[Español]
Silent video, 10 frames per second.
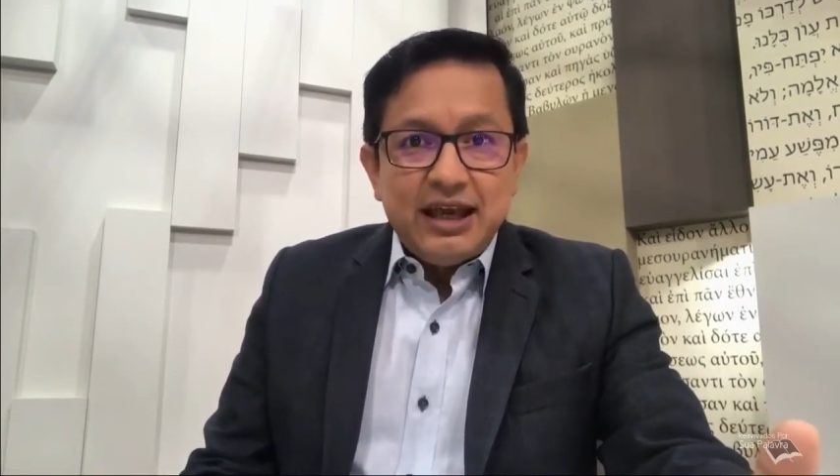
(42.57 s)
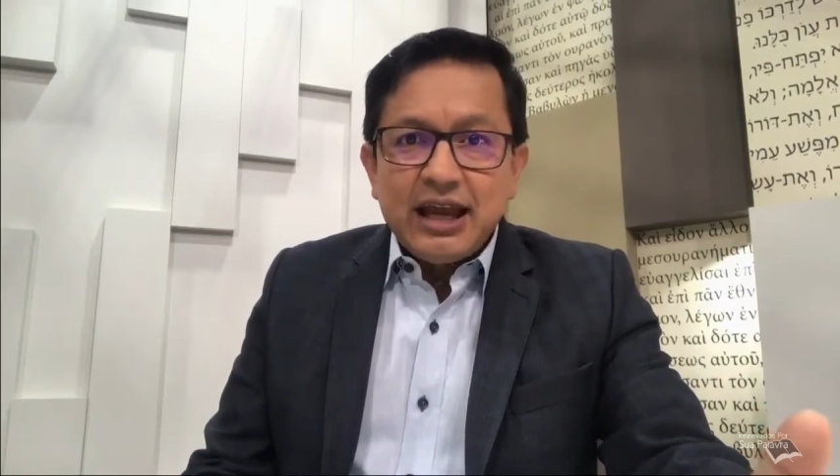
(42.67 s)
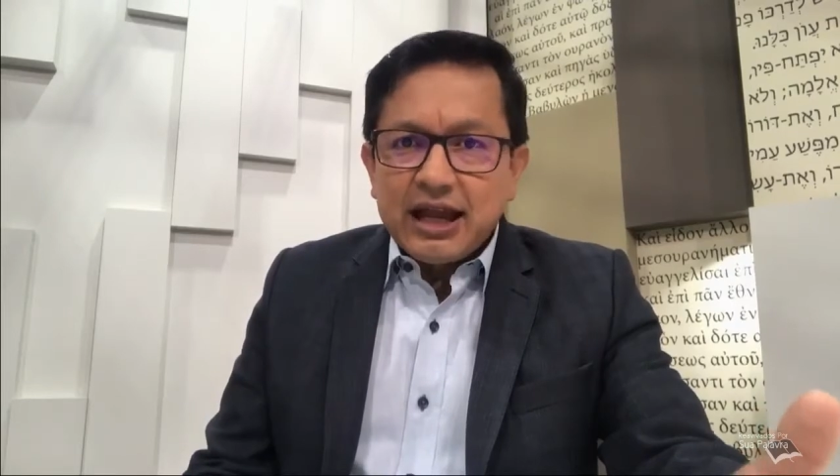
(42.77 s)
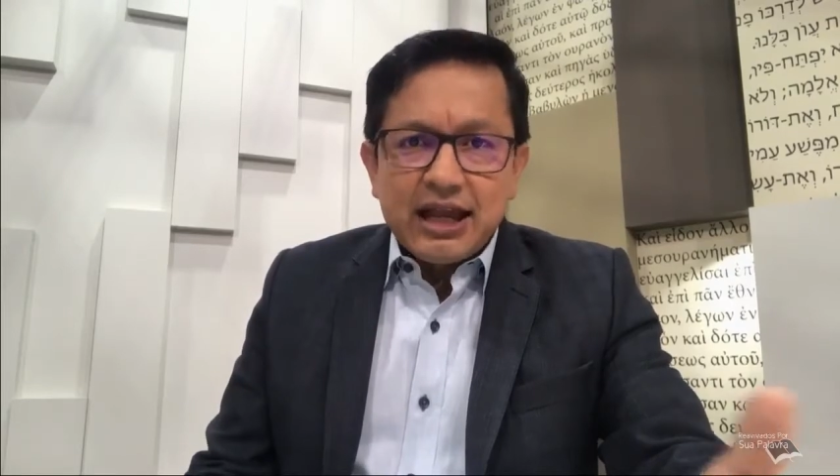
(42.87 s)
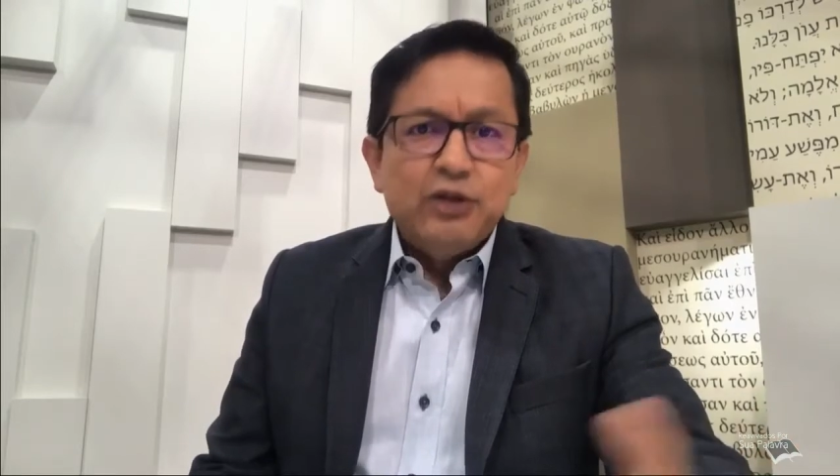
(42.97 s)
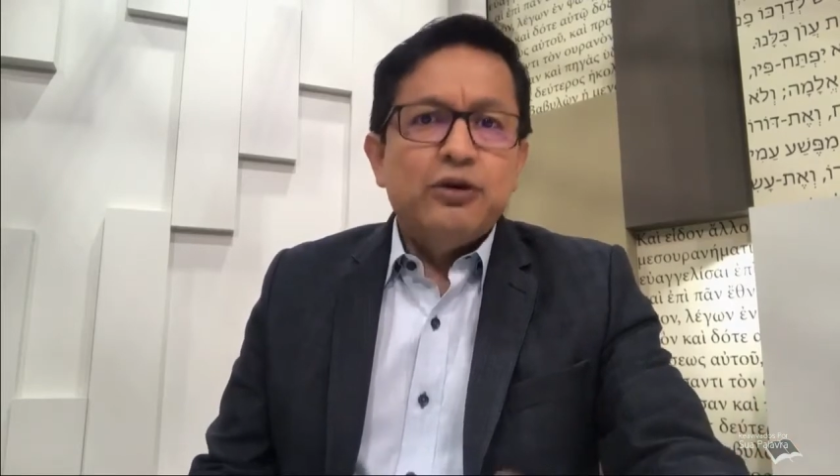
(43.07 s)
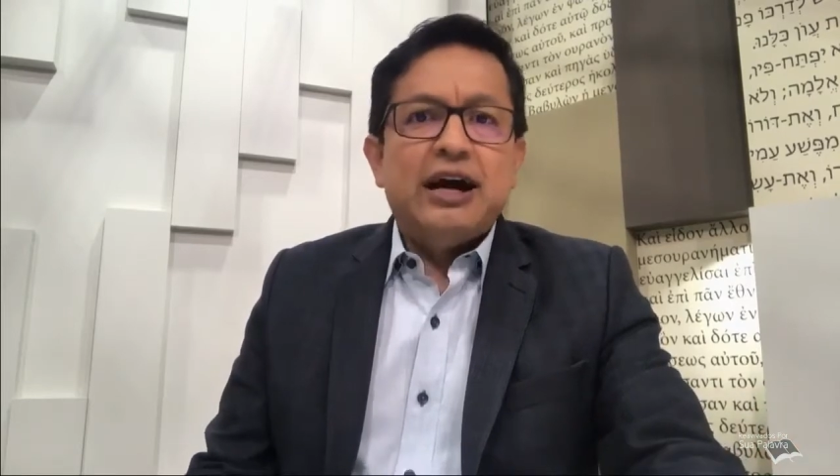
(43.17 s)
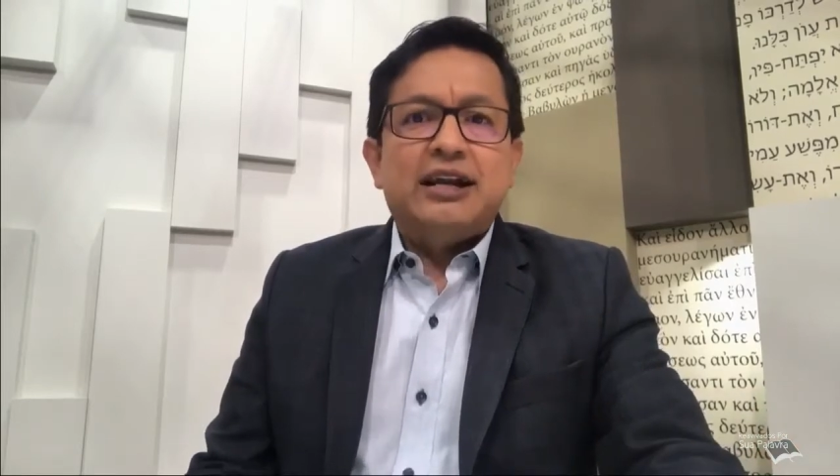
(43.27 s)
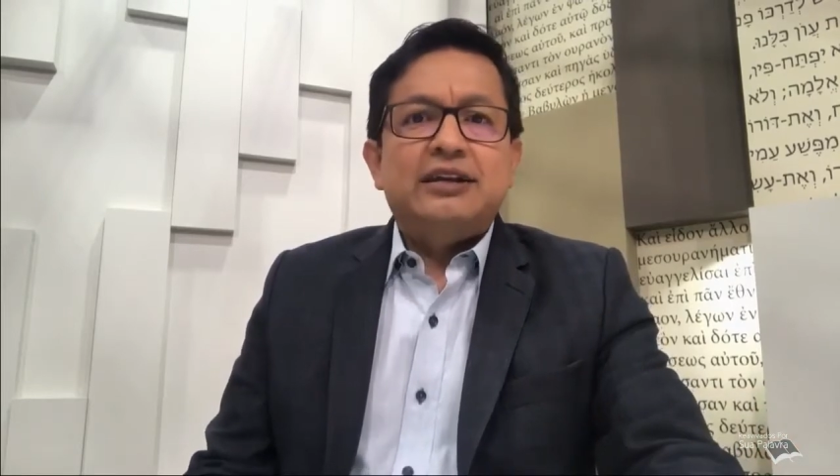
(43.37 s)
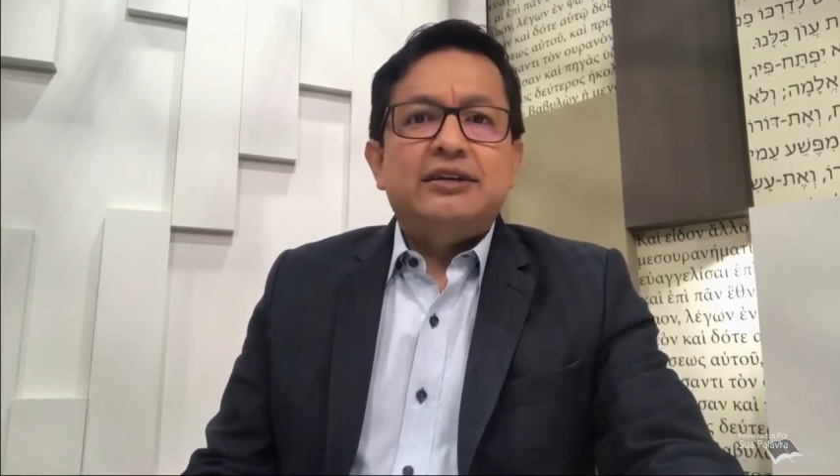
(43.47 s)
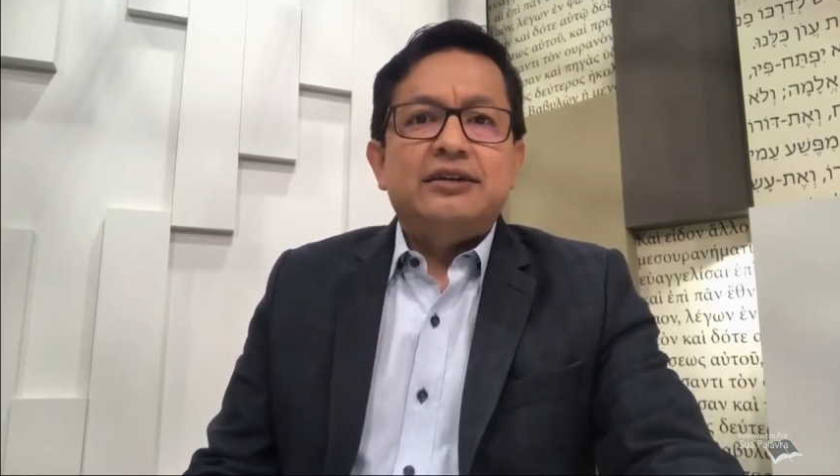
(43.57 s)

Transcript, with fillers: en aquel lugar.